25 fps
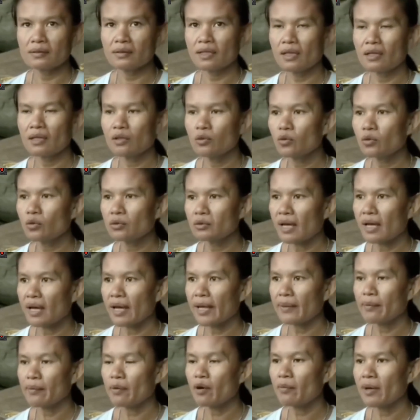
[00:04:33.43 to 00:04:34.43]
ถ้าลูกตา
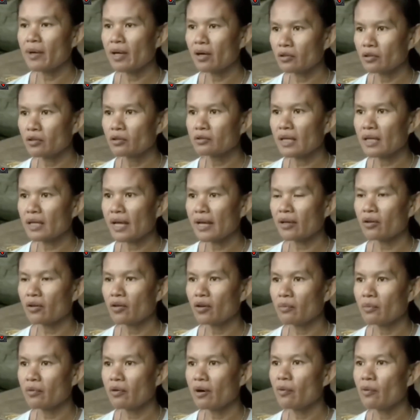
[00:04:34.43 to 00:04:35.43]
ย พ่อแม่ก็ต้องตายก่
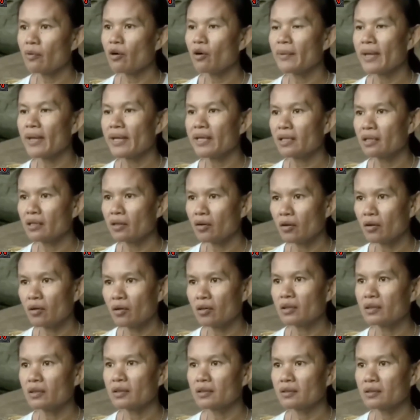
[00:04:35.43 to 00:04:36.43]
อน เพราะว่าพ่อแม่กินก่อ
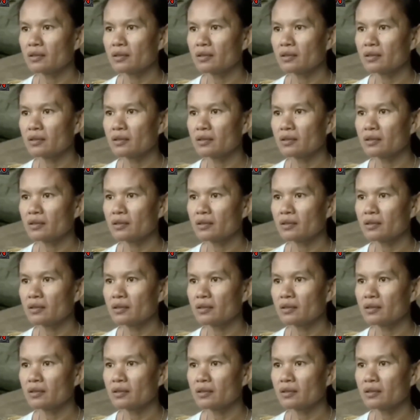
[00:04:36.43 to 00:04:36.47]
น